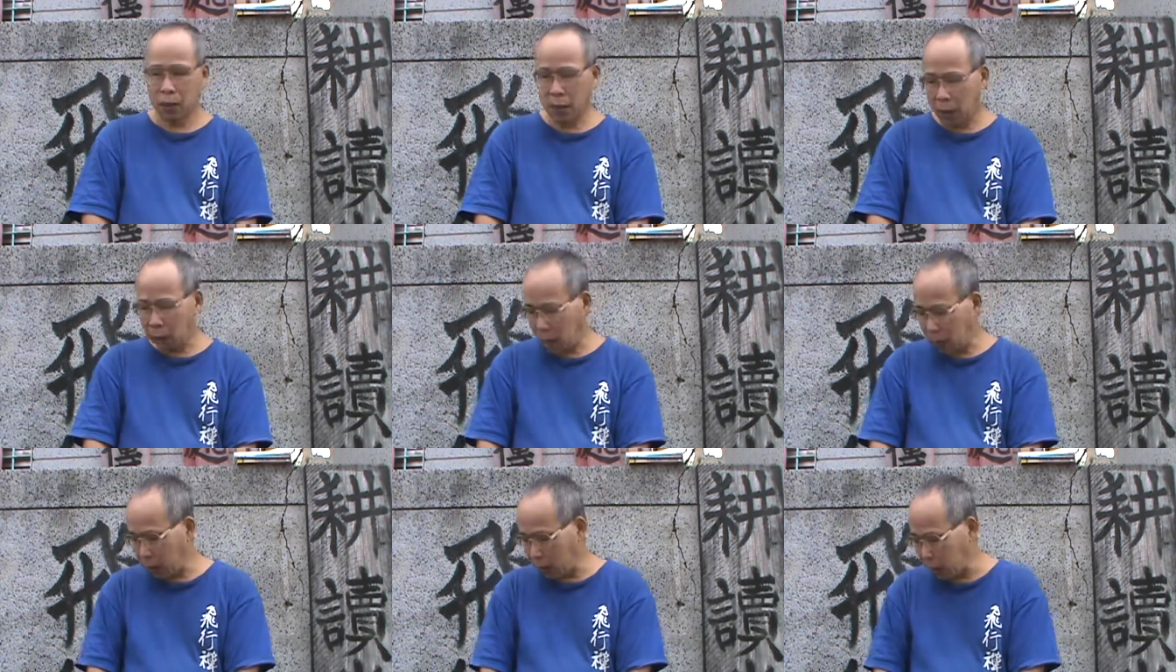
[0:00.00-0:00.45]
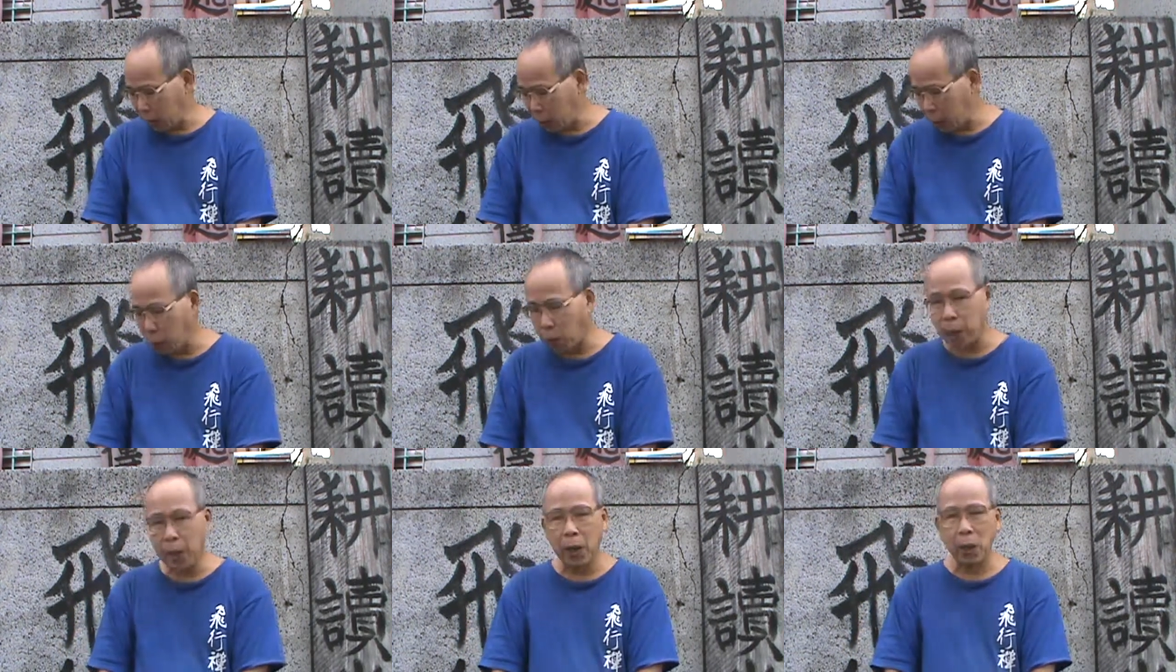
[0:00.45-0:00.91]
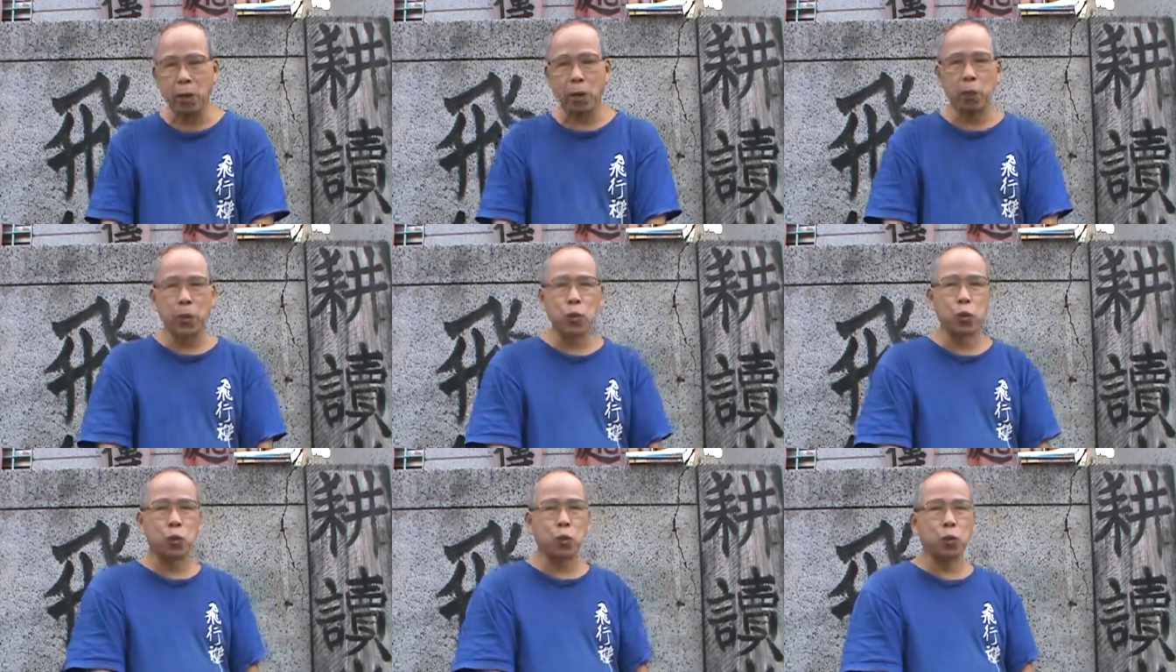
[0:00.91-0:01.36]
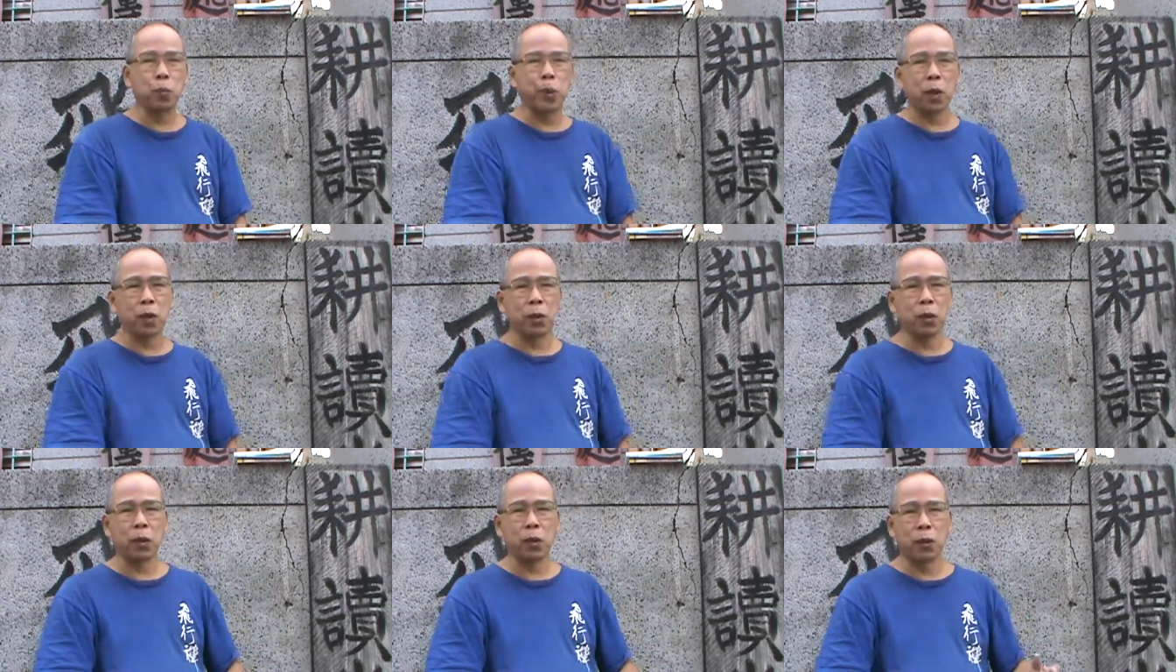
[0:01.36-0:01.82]
啊，因为我怕我不足
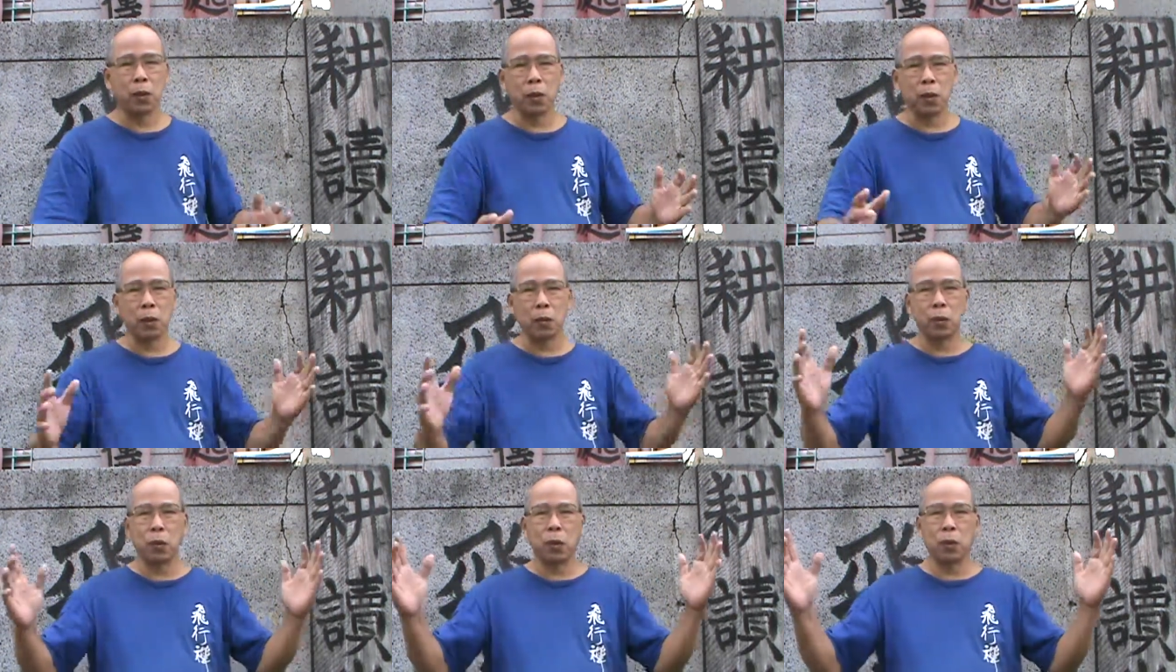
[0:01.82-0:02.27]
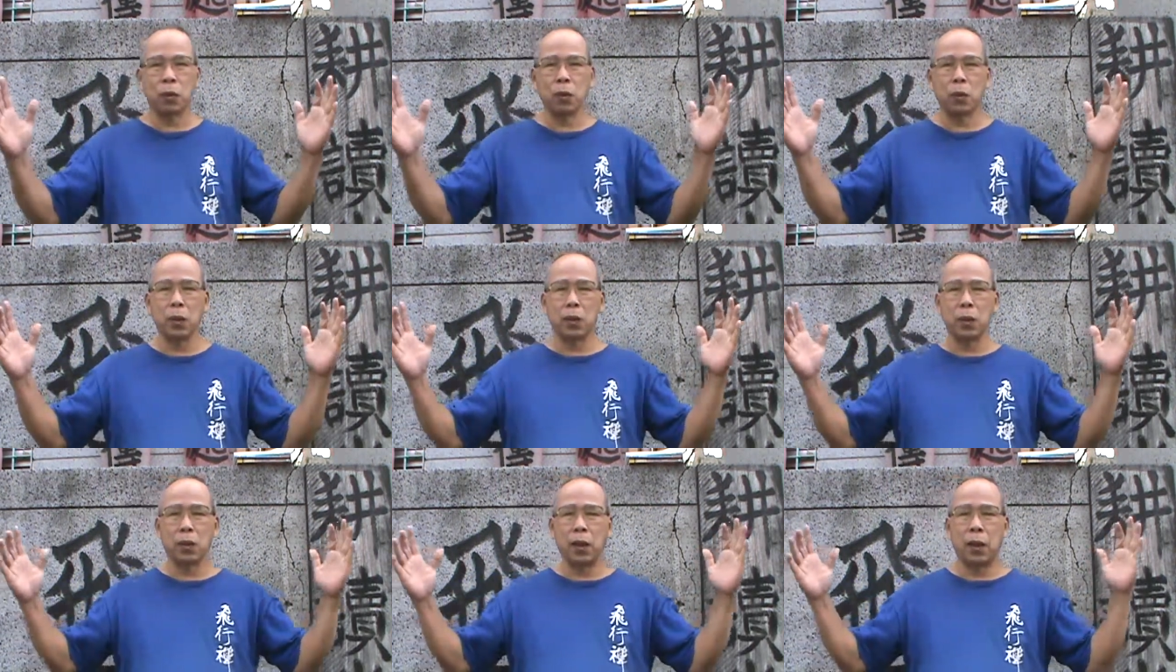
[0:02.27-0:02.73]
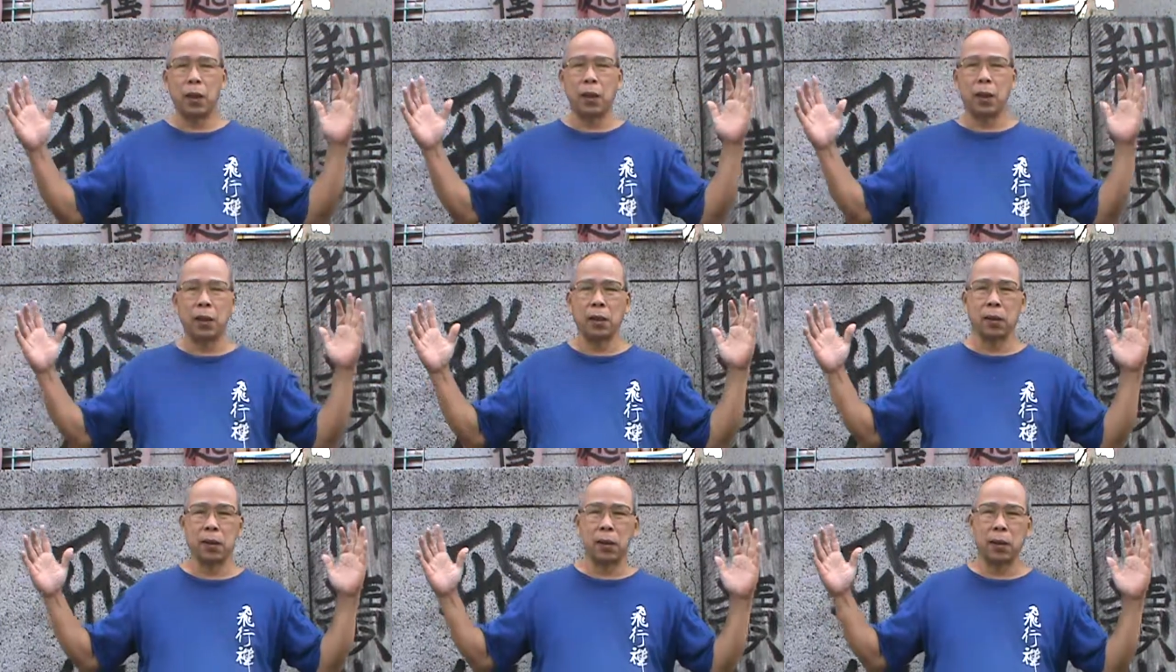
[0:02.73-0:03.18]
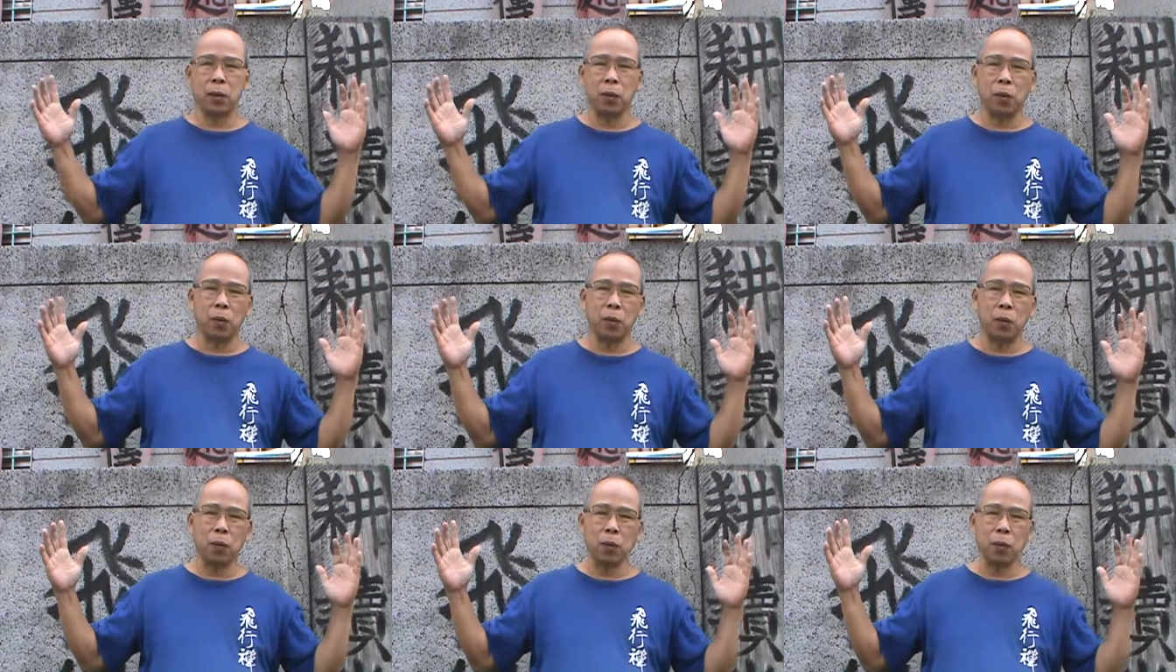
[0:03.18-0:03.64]
嘛，所以我阅读了大量的
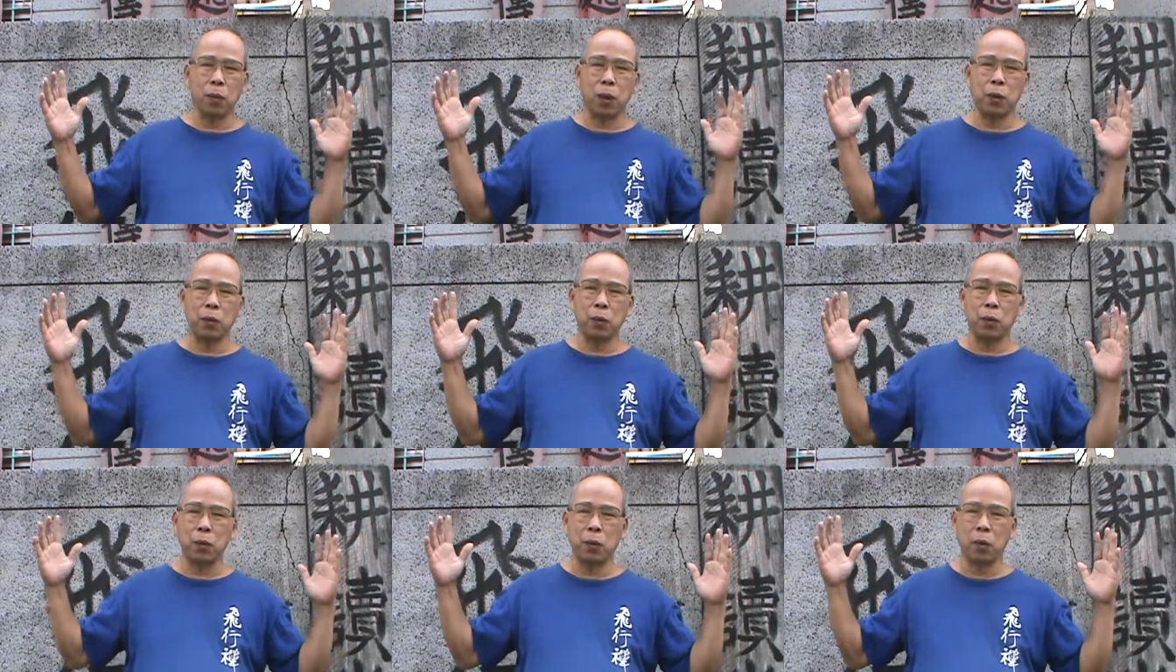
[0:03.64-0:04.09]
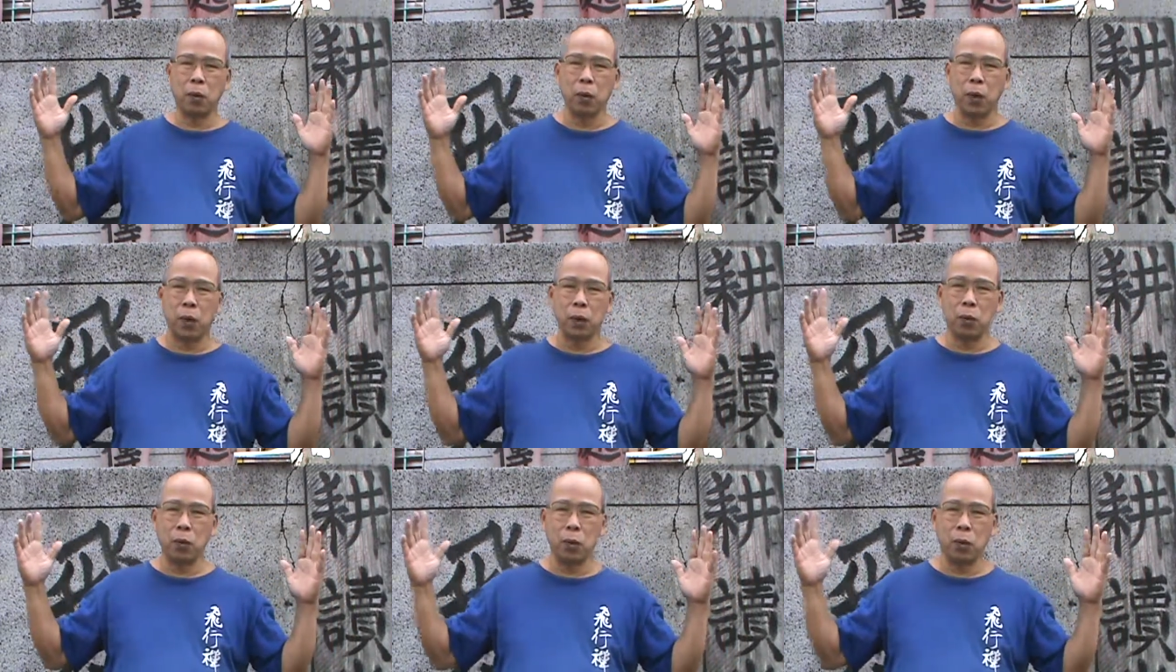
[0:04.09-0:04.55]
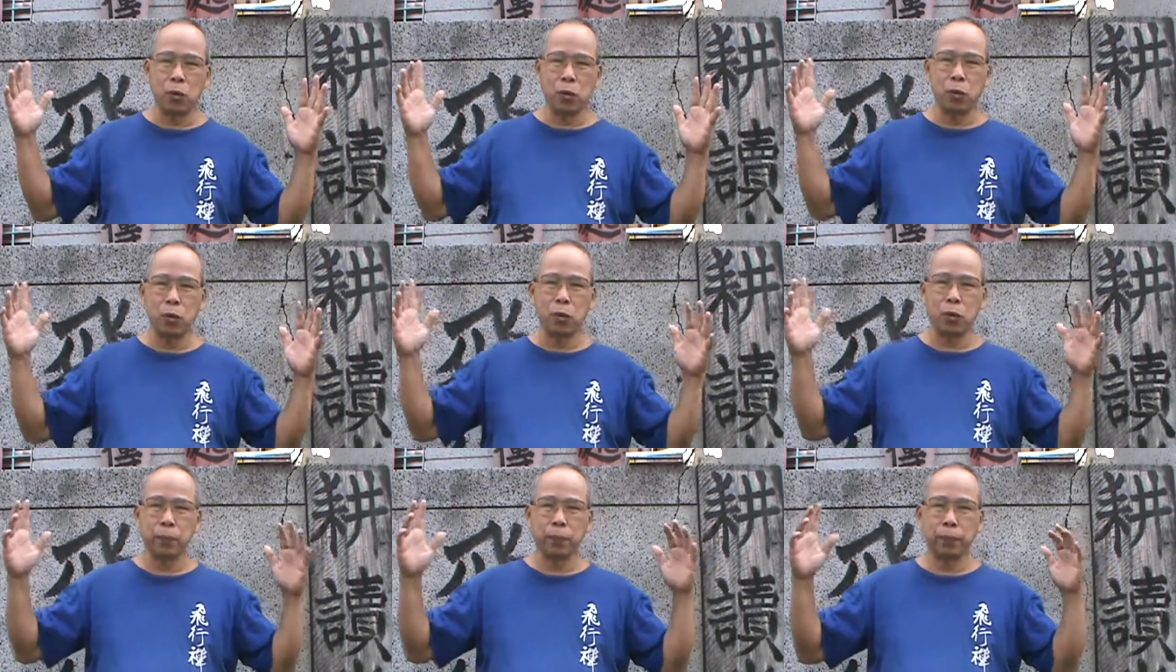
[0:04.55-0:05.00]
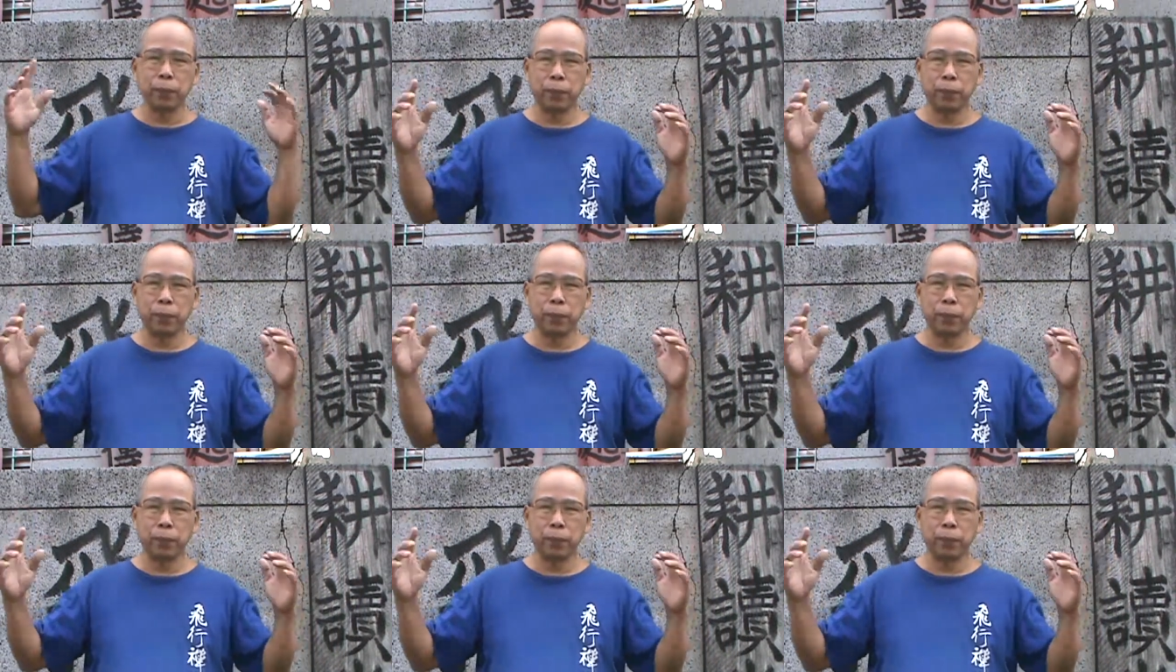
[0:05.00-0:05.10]
文关于文化的论述，